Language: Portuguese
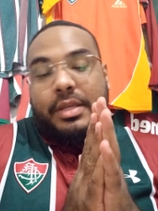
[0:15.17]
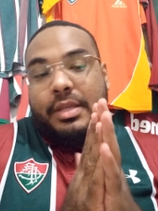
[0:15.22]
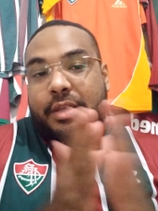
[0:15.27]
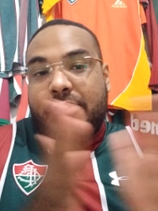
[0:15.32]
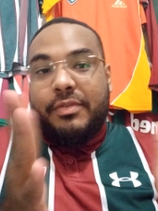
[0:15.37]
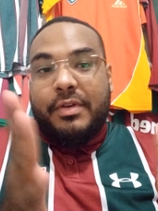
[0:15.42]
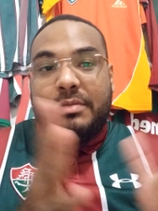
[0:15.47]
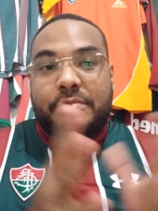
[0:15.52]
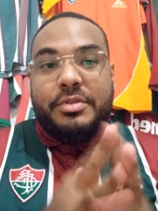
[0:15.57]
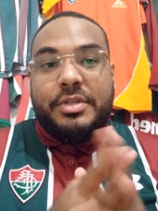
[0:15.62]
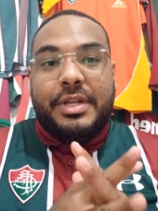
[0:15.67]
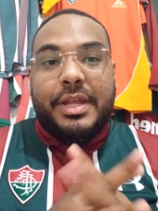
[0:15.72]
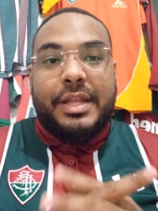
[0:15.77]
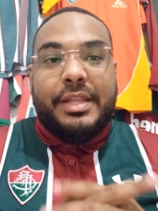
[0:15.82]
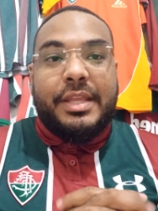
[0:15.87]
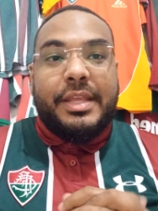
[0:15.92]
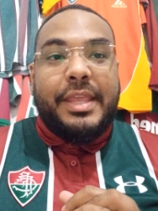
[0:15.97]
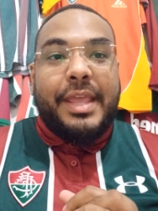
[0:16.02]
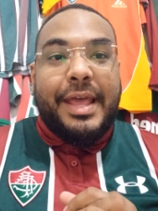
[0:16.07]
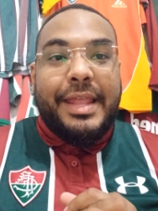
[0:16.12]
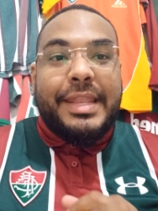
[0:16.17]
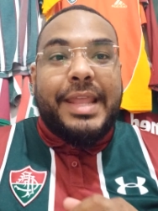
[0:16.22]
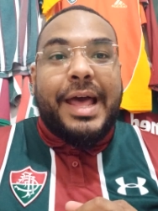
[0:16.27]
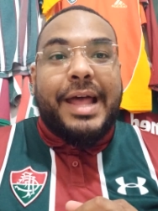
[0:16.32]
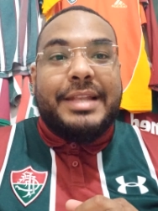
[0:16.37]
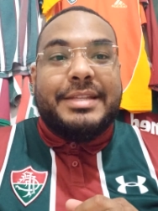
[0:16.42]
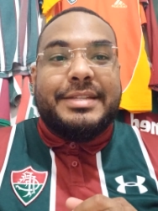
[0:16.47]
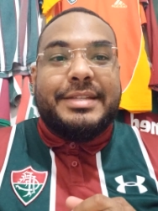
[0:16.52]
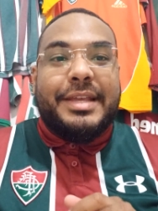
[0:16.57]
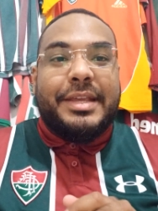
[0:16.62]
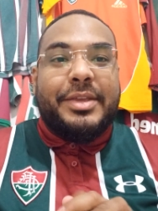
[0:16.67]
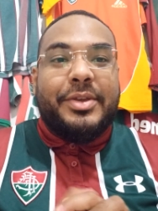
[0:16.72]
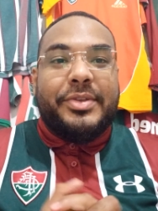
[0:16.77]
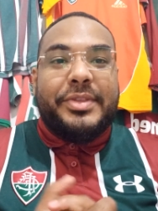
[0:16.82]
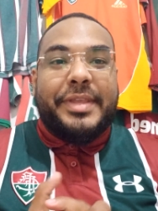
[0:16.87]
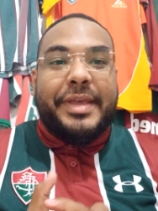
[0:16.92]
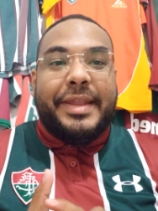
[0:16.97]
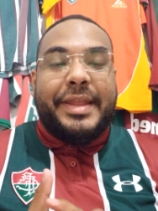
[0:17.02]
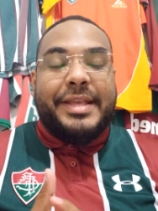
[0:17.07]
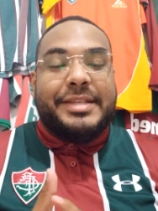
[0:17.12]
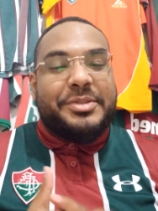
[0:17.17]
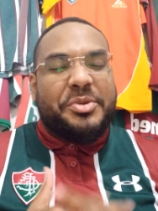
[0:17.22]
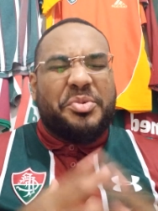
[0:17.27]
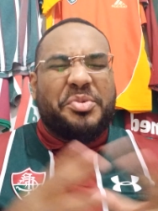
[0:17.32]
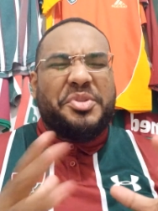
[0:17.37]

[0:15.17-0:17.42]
E vamos direto aqui à análise, né? Que é eu interessa.